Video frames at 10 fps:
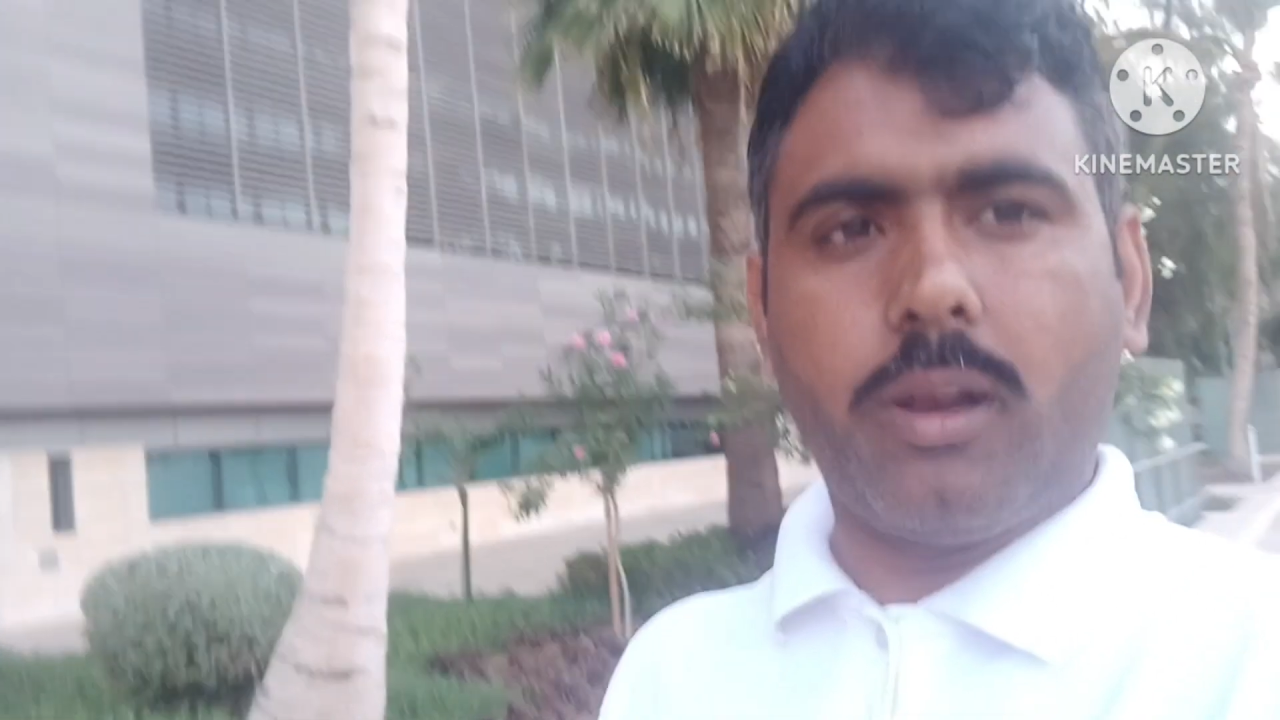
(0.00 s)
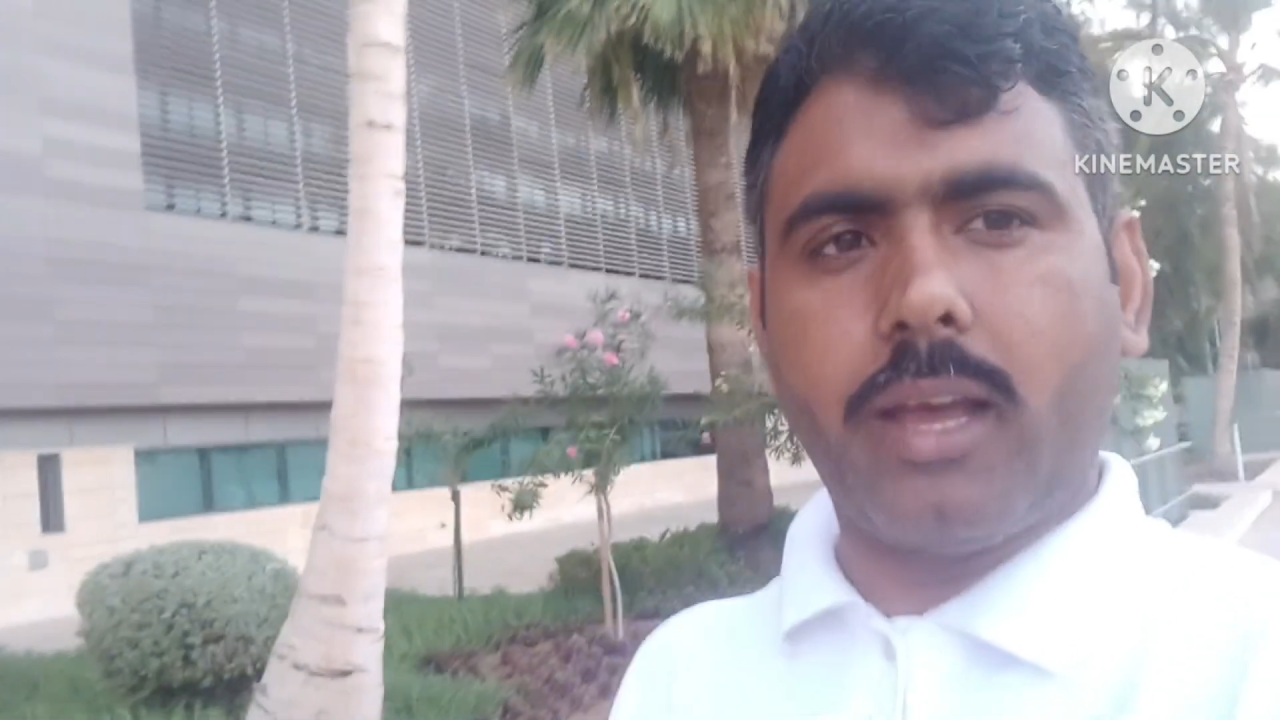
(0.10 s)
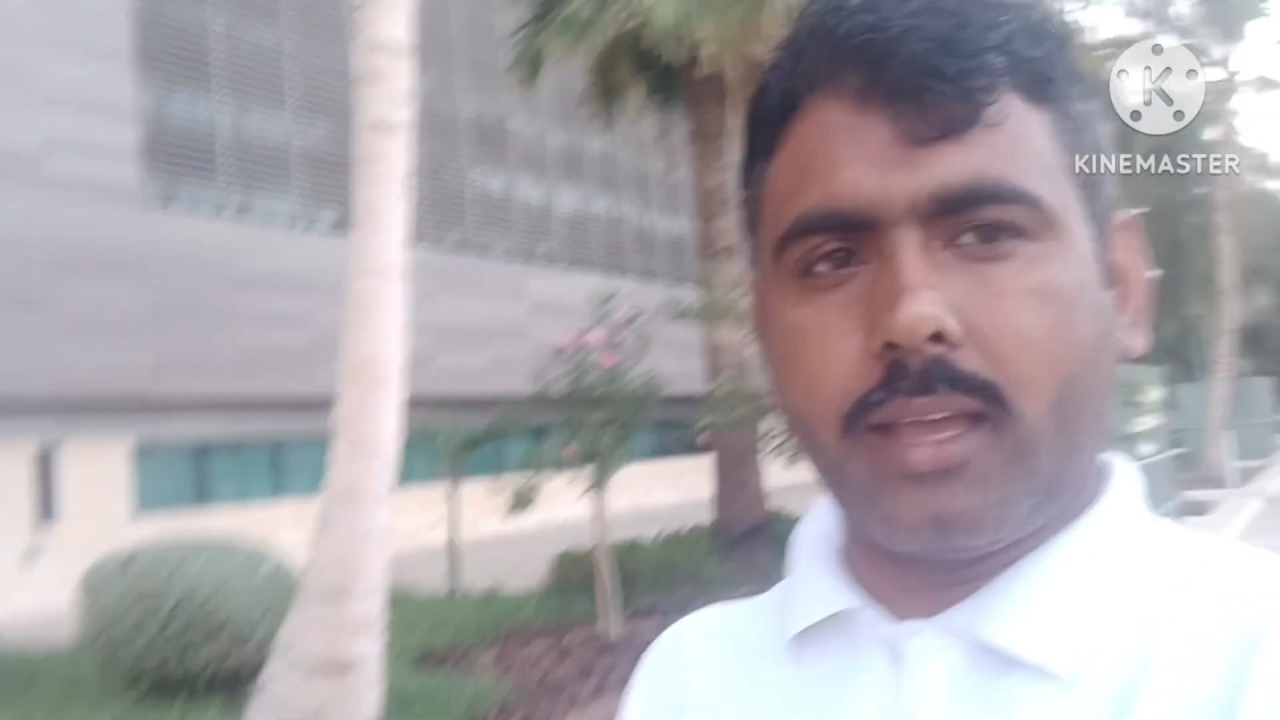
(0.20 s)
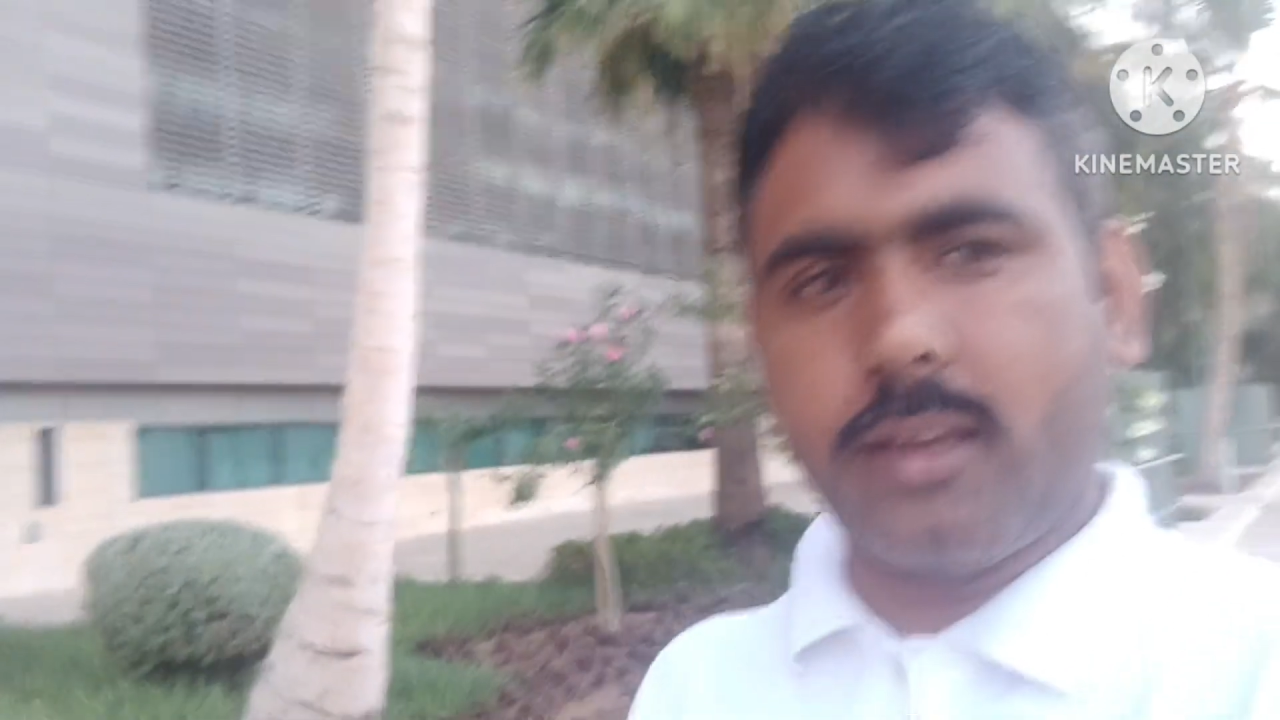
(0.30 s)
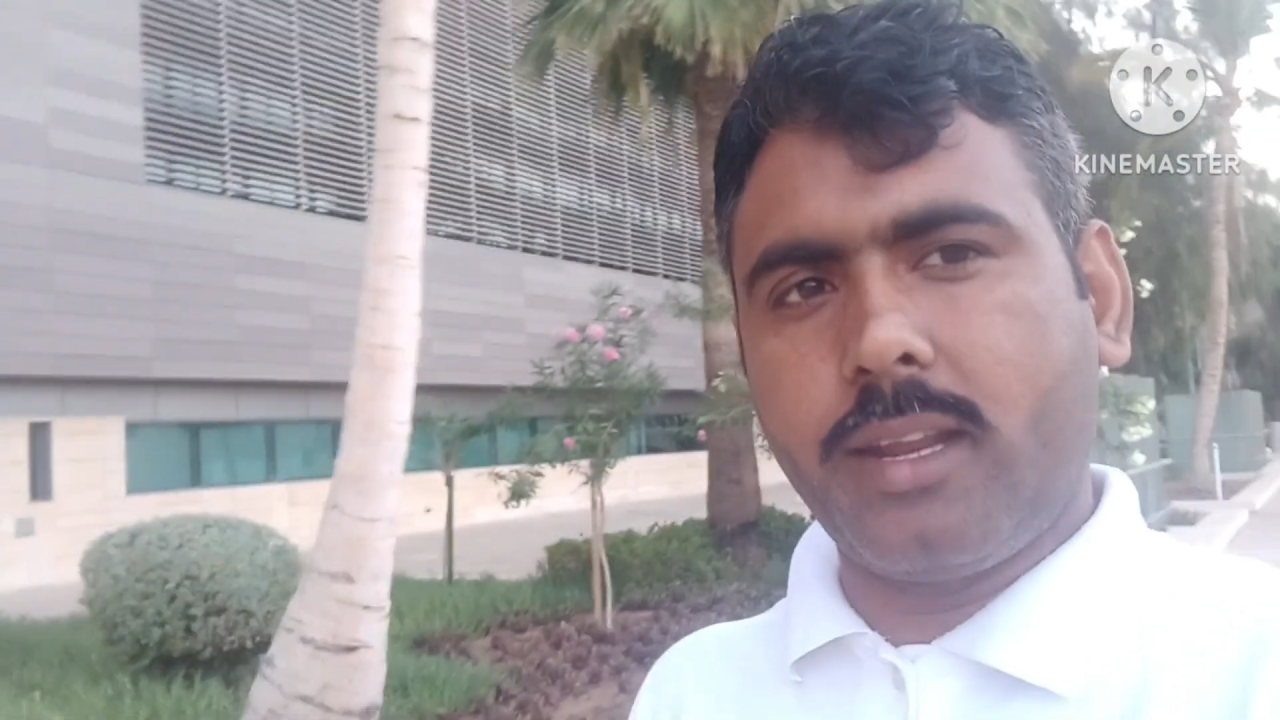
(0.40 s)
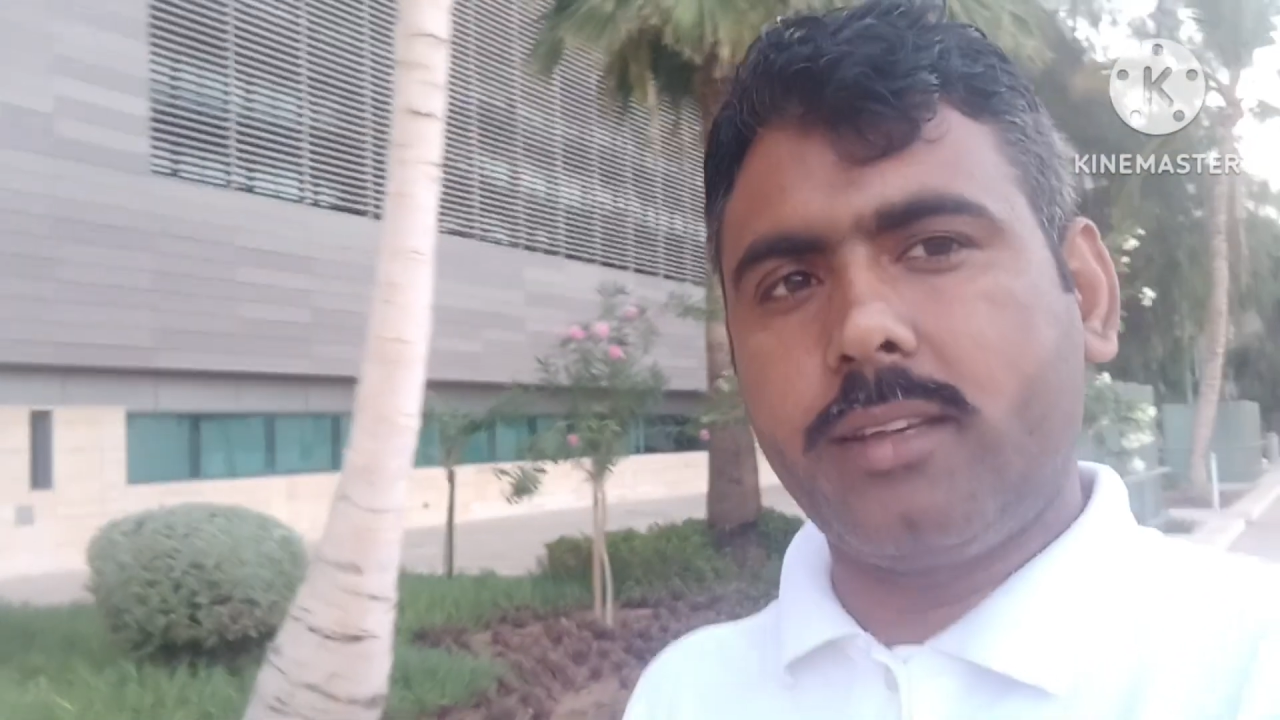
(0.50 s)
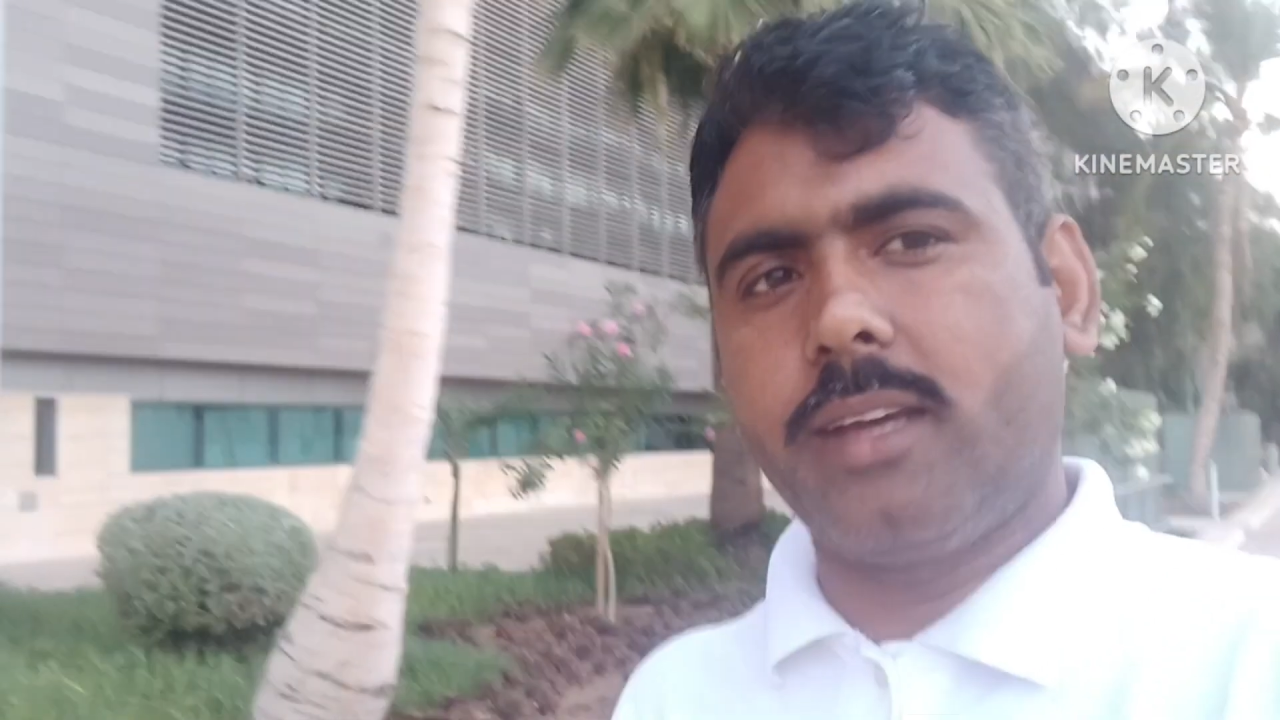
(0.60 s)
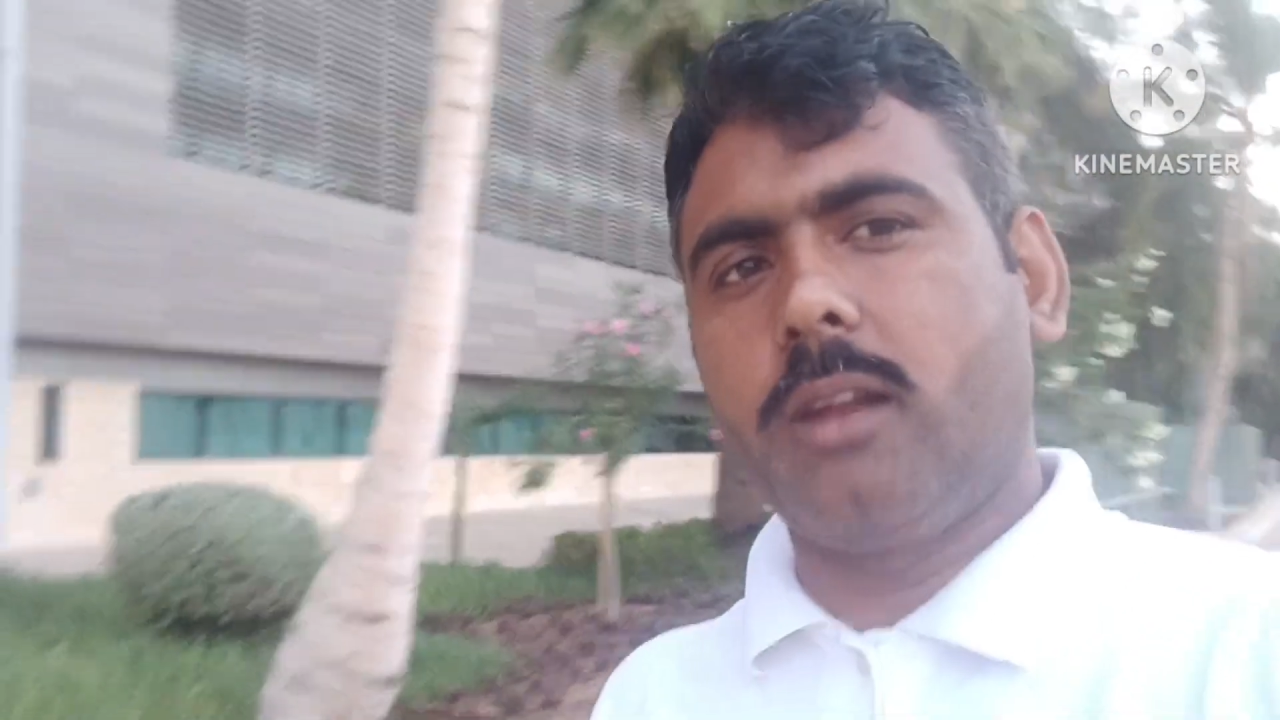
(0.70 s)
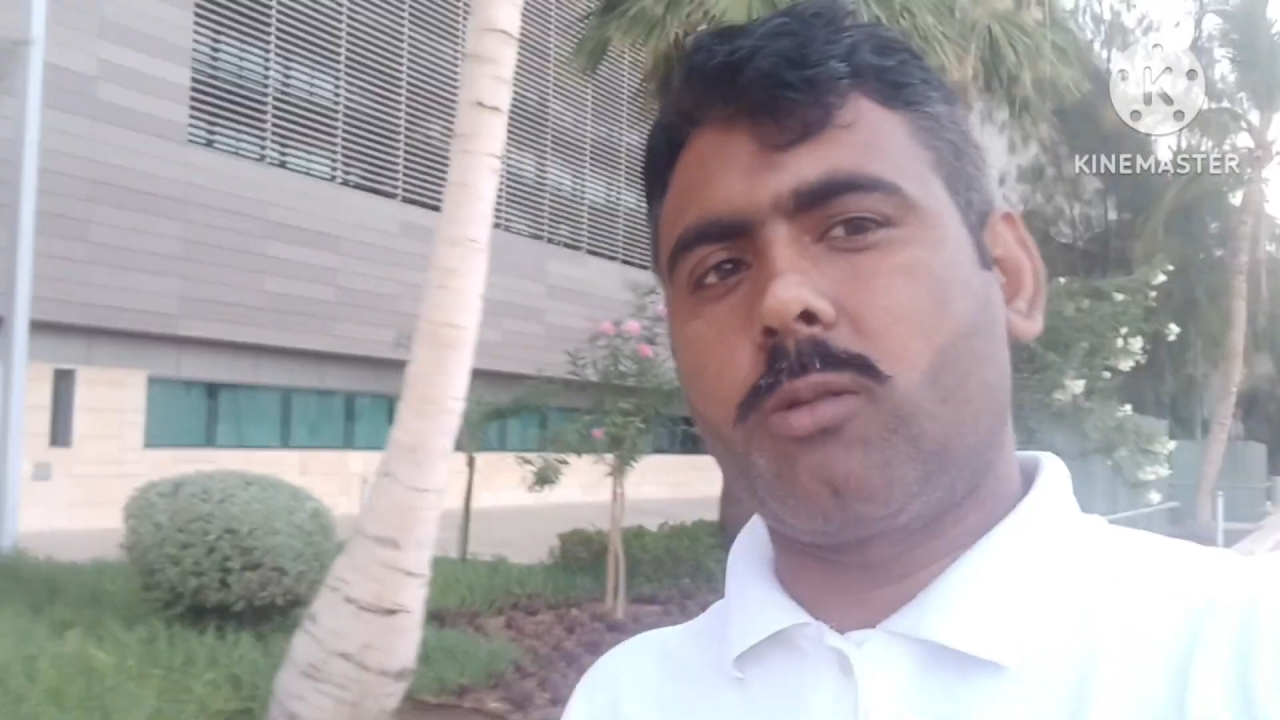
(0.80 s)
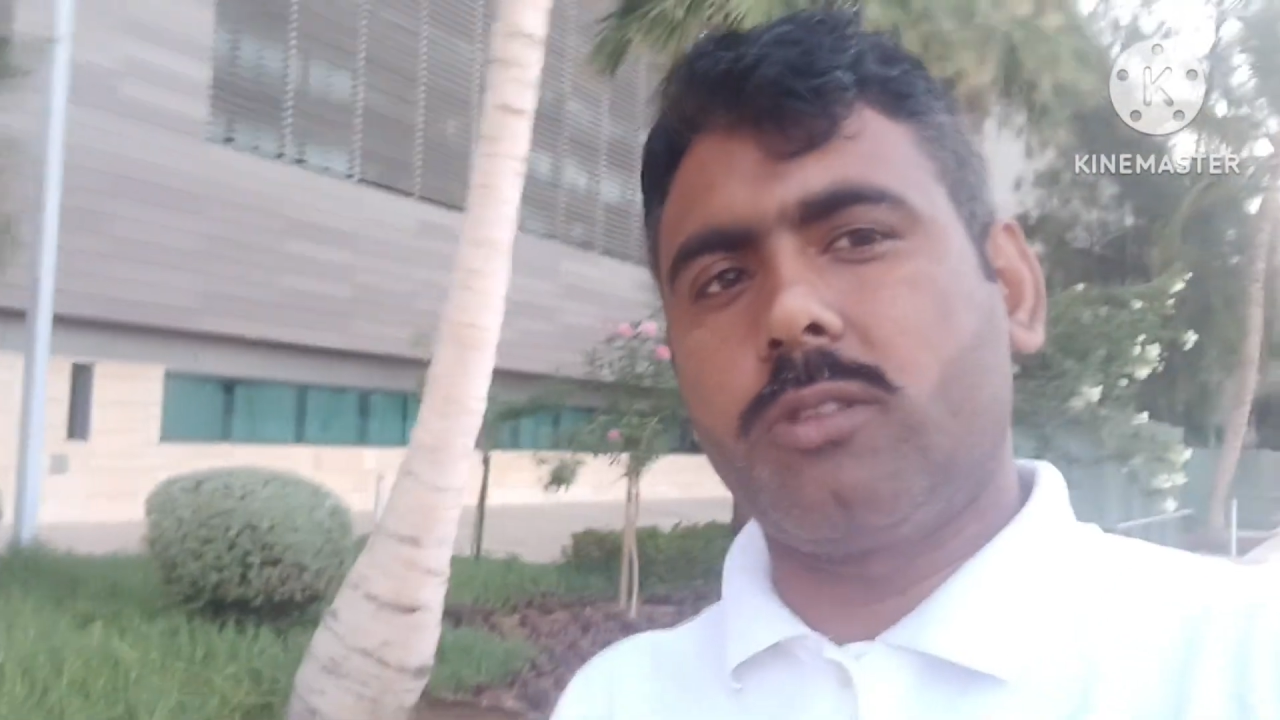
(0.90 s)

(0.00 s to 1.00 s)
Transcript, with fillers: को लाइक करें चैनल